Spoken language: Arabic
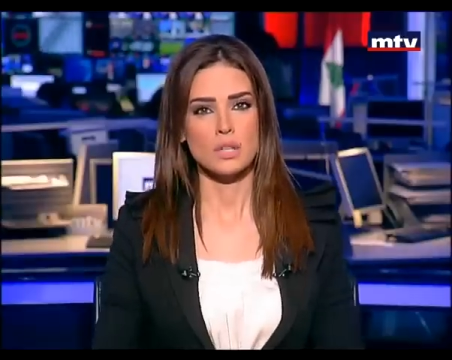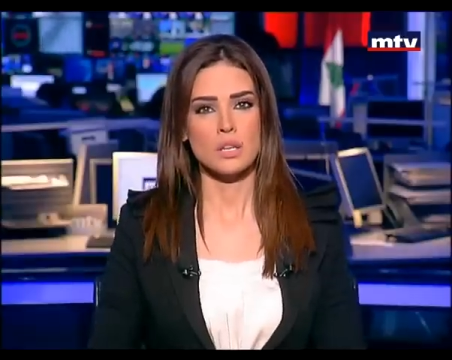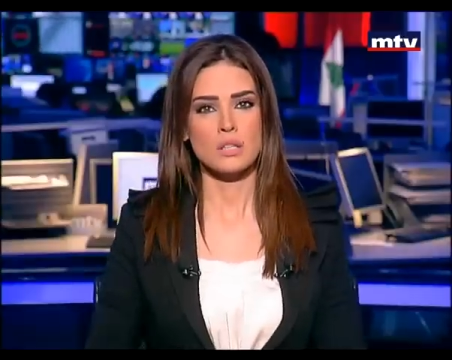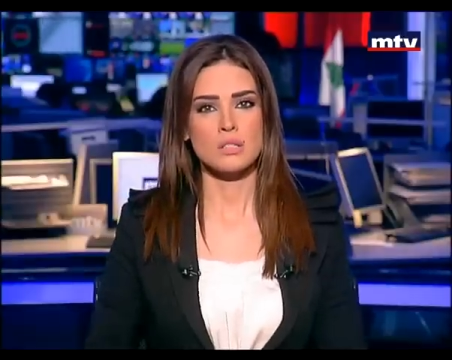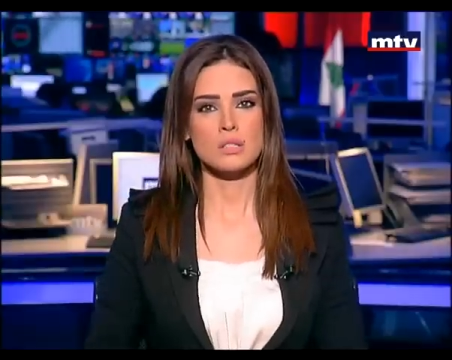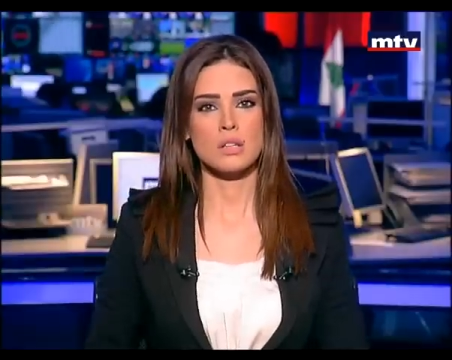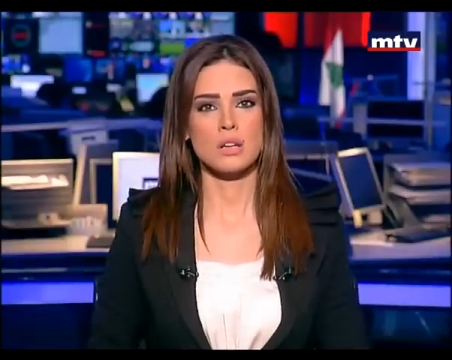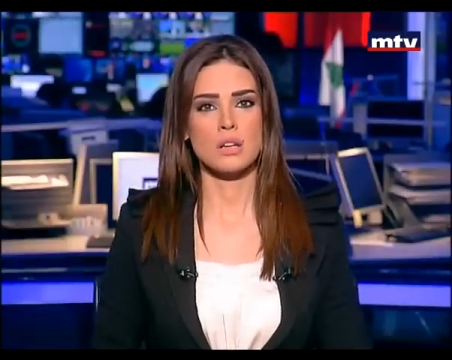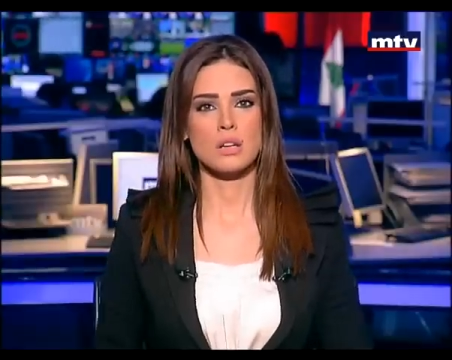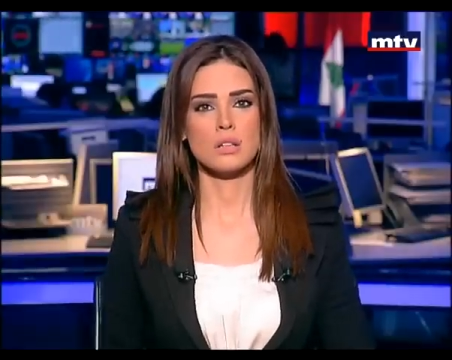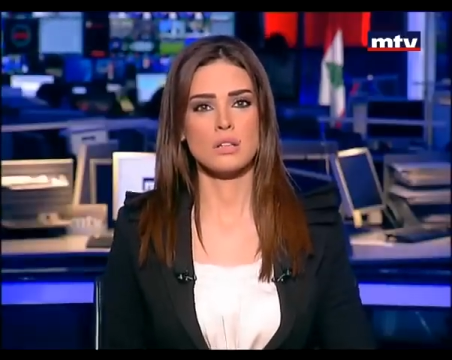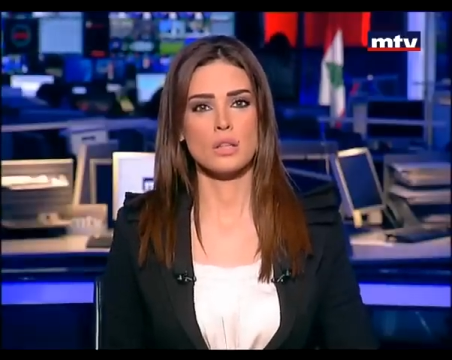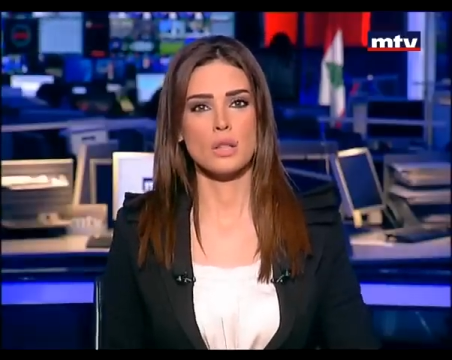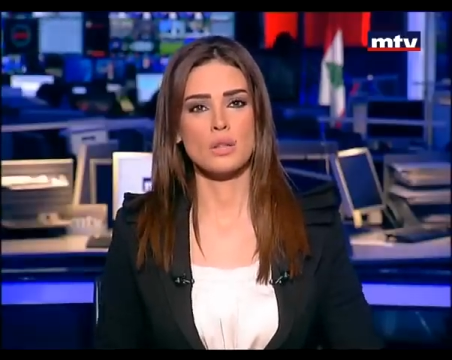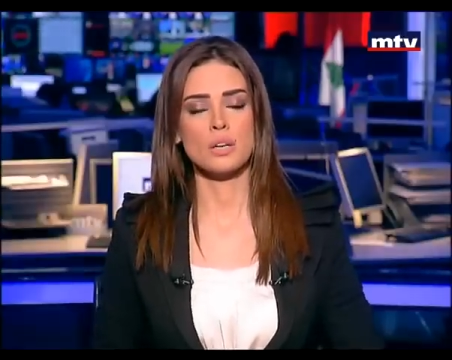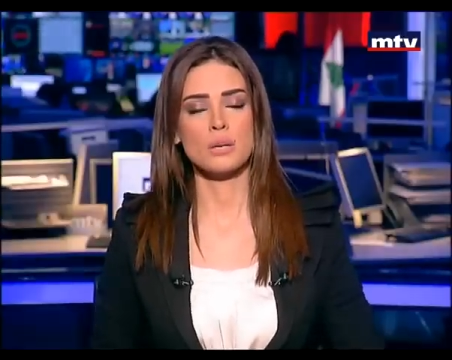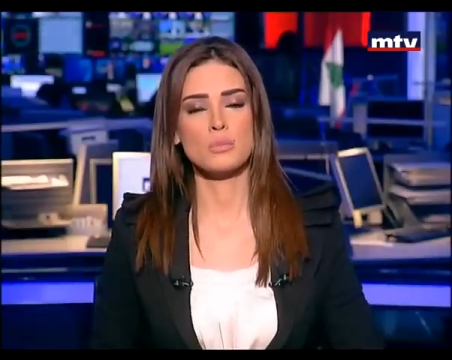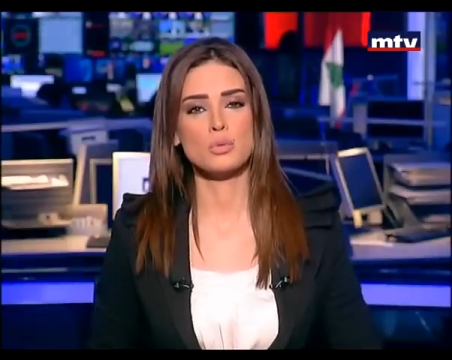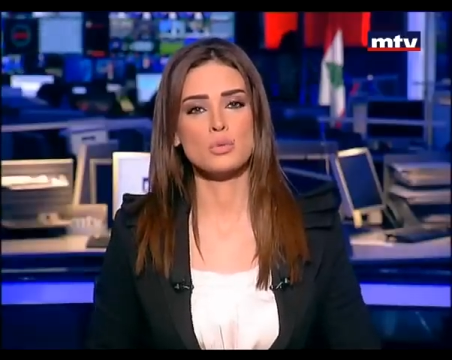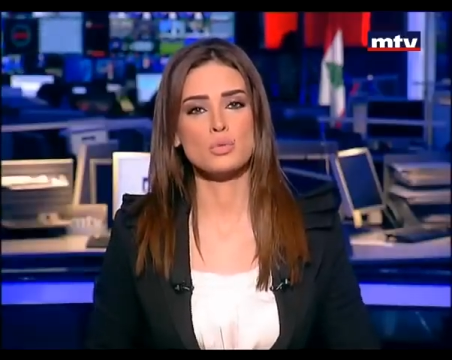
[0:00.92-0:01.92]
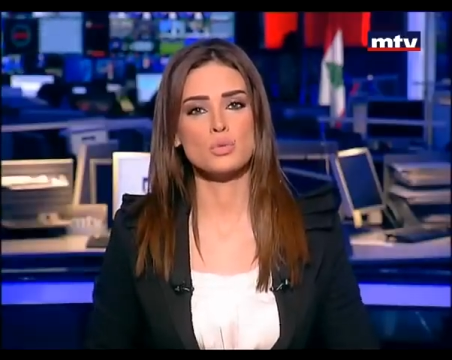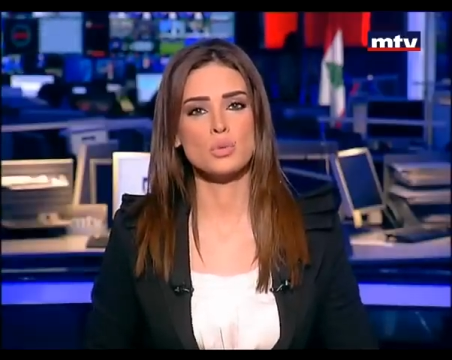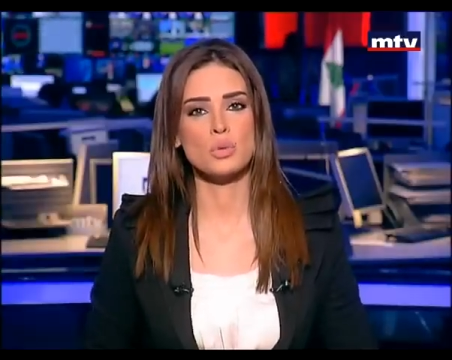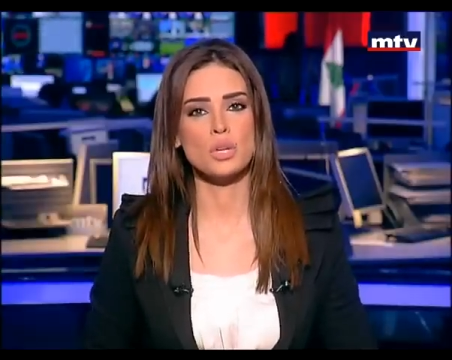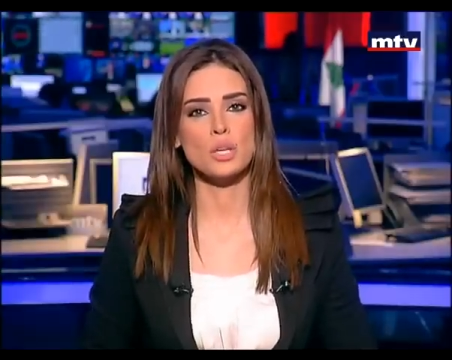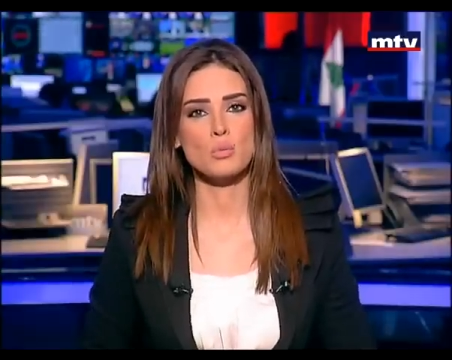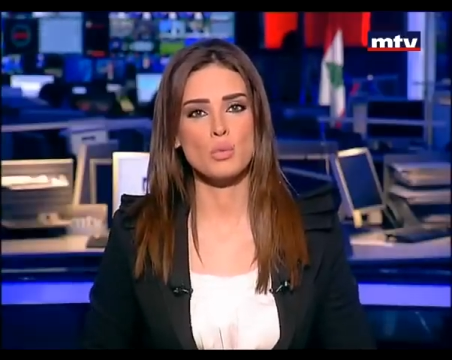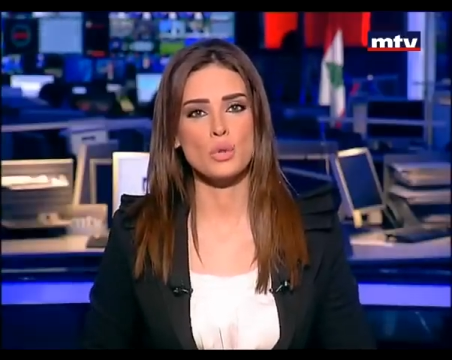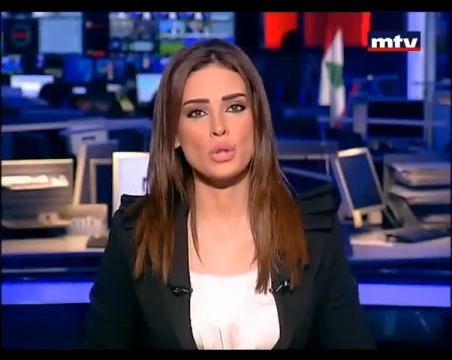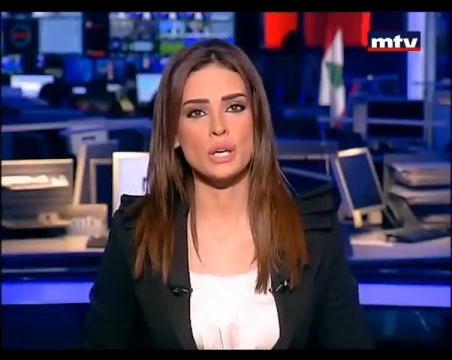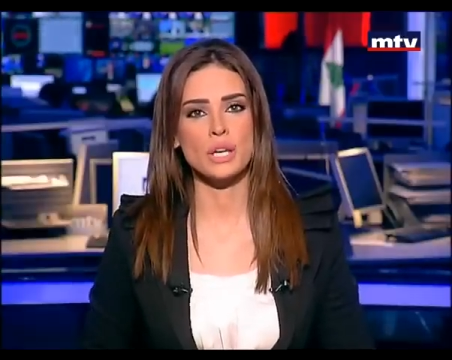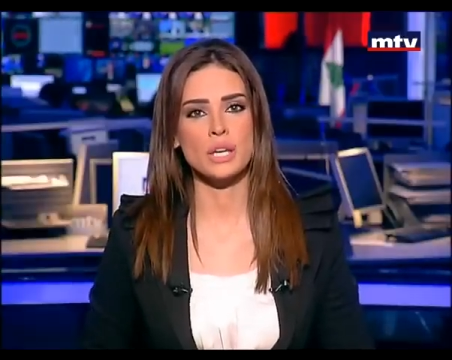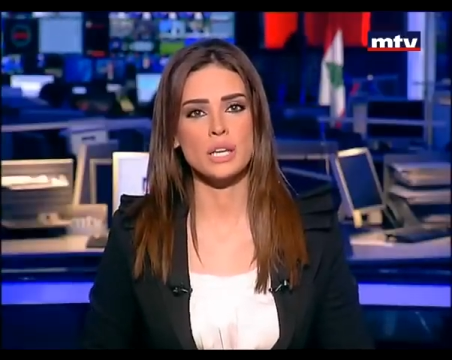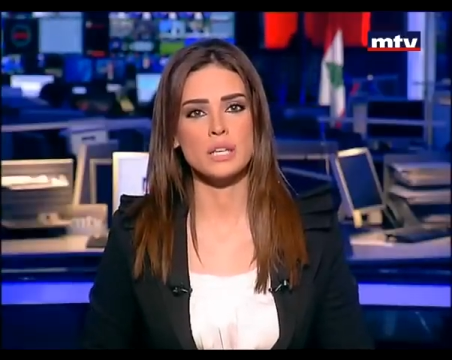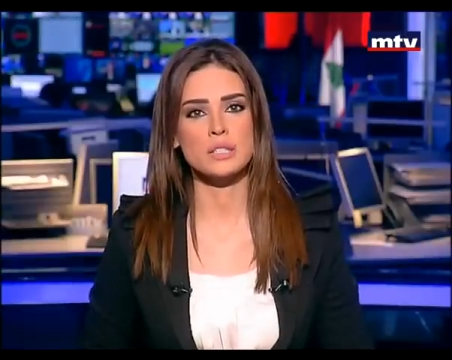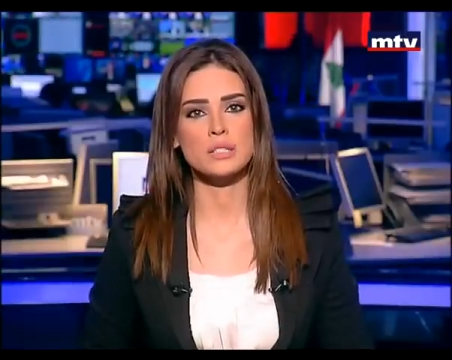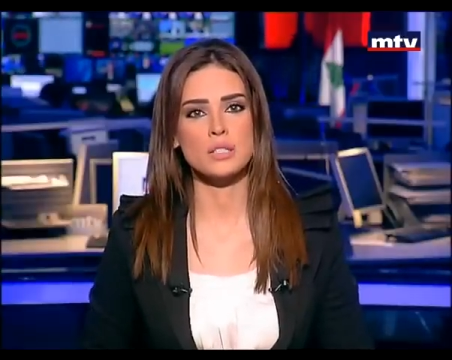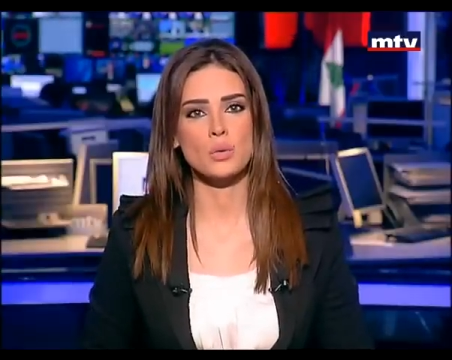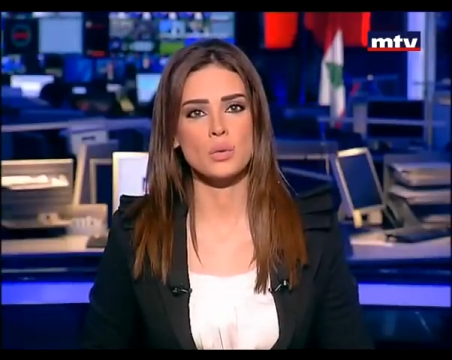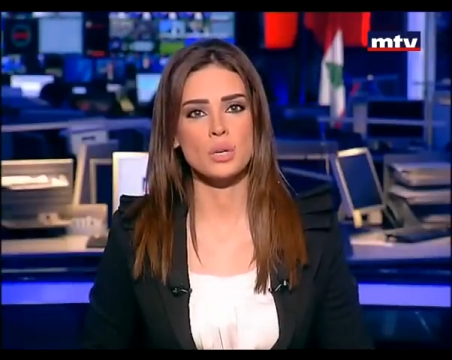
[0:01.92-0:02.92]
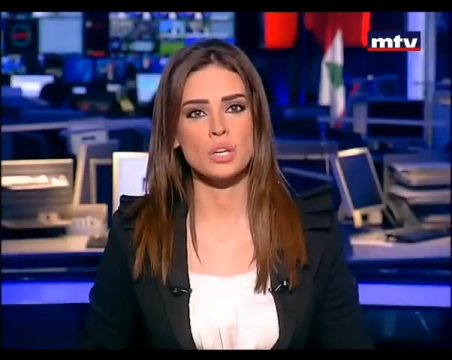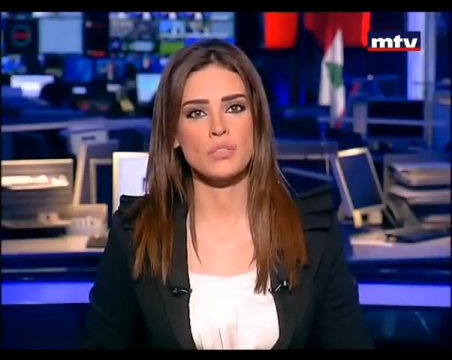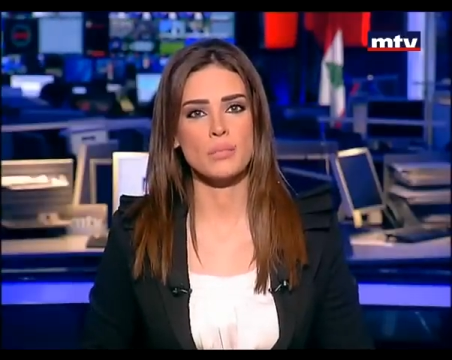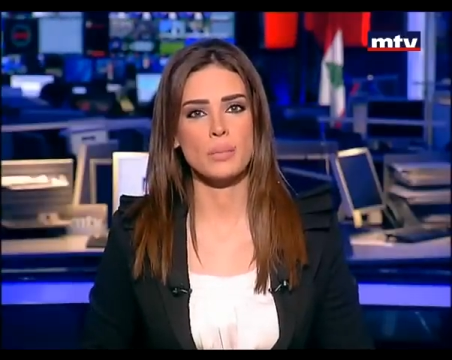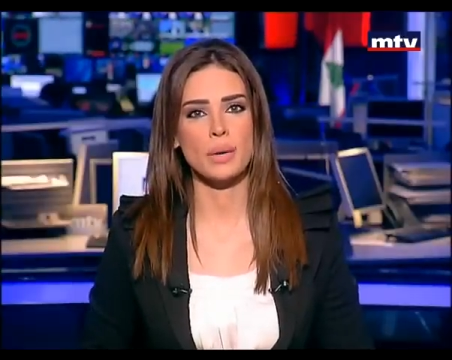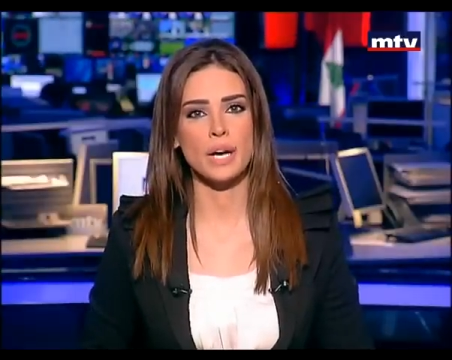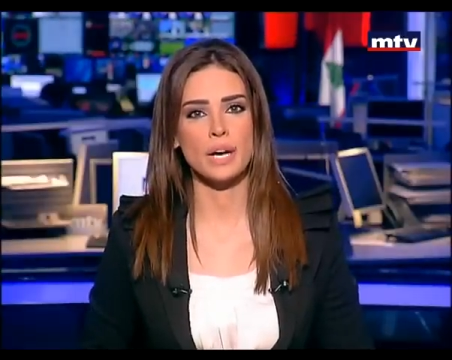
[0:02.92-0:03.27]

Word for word: أصدر النظام السوري مذكرة توقيف